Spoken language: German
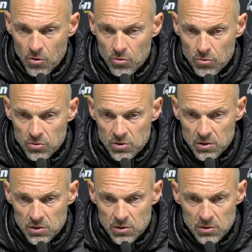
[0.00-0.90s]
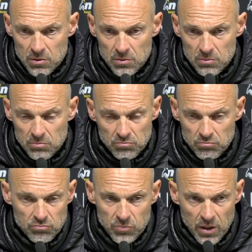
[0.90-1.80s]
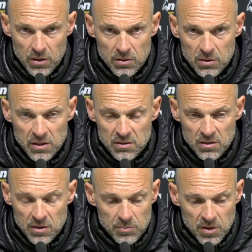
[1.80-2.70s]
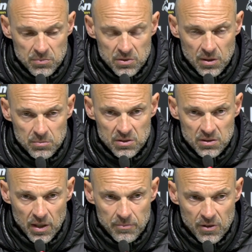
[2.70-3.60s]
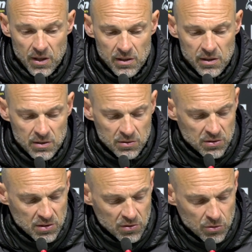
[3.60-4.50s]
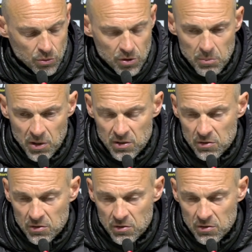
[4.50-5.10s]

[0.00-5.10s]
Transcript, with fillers: Und äh, ja, insgesamt haben es einfach alle ganz, ganz gut gemacht.